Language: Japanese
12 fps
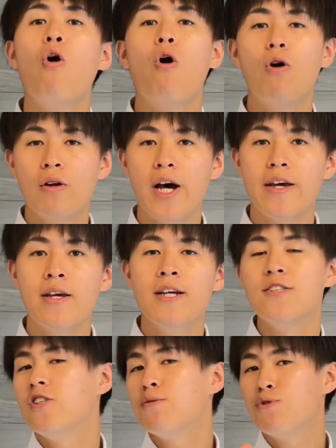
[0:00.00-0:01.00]
本来
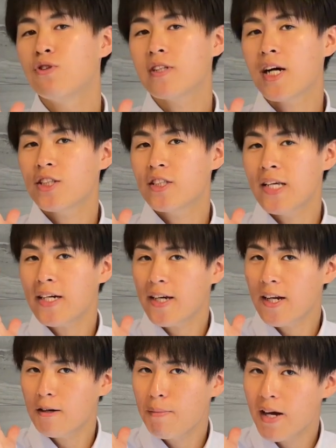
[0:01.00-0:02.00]
自分がしな
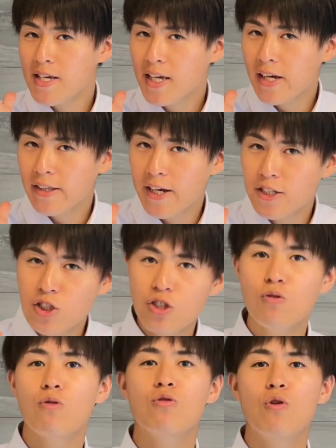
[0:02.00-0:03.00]
ければいけない
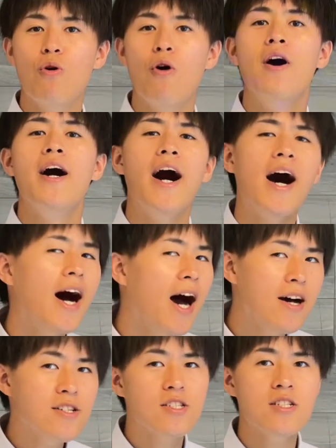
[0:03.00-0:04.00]
仕事を
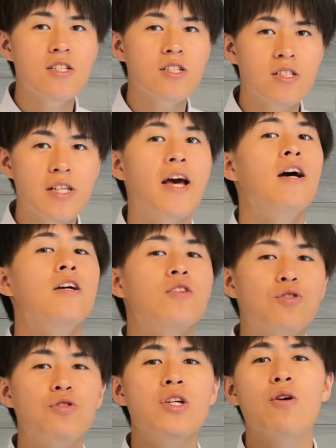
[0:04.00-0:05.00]
安心して
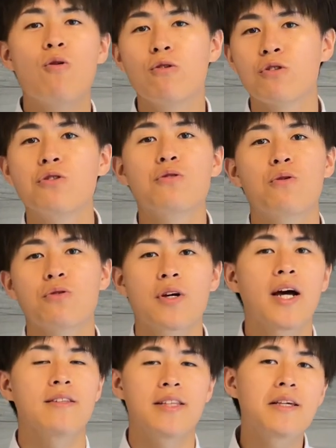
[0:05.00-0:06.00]
遂行すること
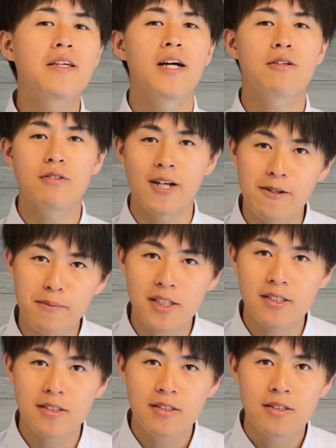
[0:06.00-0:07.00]
ができなくなりま
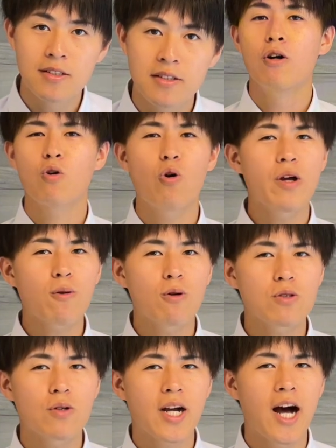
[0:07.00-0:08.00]
す。これこ
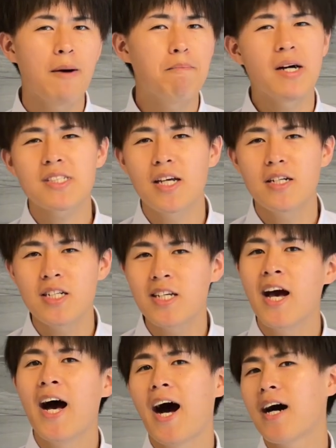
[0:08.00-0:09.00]
そがまさ
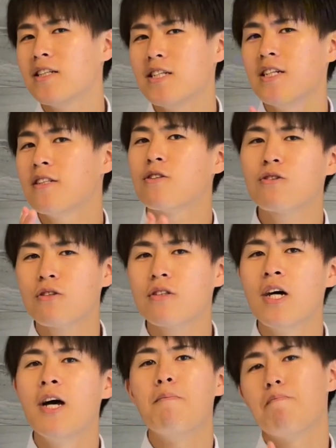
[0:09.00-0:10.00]
に歯に巣、
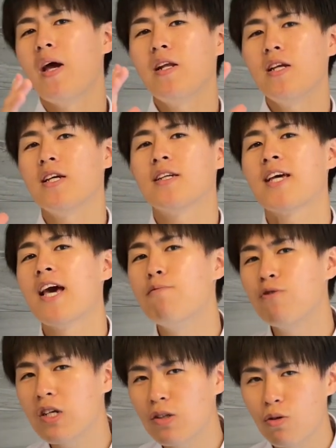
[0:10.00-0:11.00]
目に
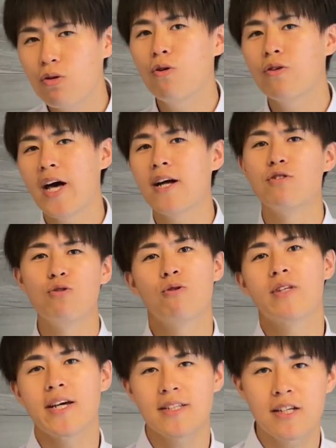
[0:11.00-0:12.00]
煙のような状
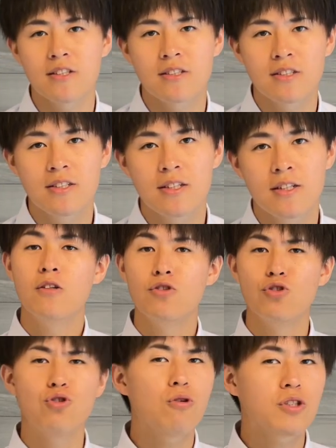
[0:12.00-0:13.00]
態です。
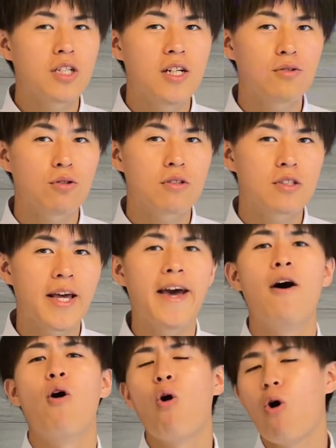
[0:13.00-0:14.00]
上司にとっ
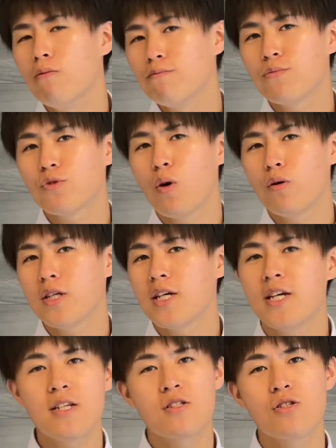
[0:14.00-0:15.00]
て本当に
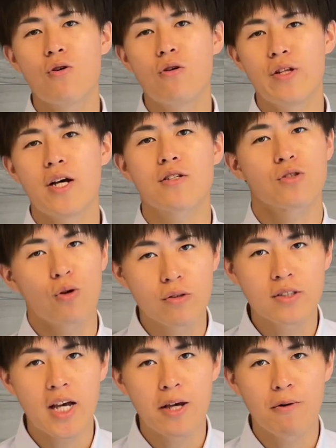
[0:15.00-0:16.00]
必要な
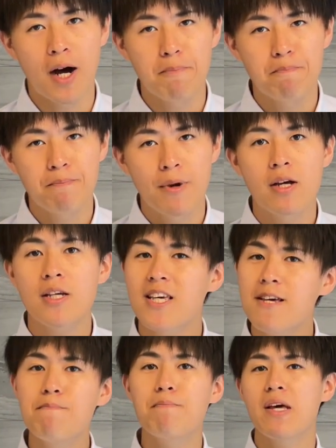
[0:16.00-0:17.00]
存在は
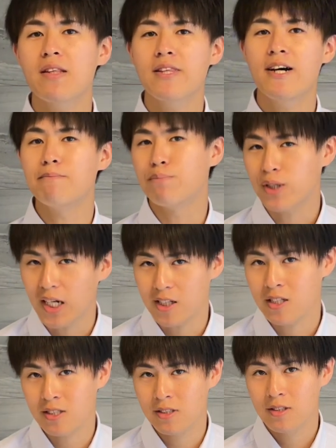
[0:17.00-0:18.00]
勤勉な部下
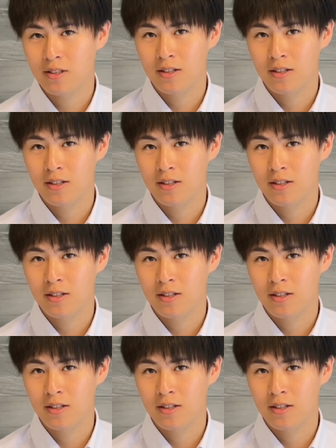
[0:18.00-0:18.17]
です。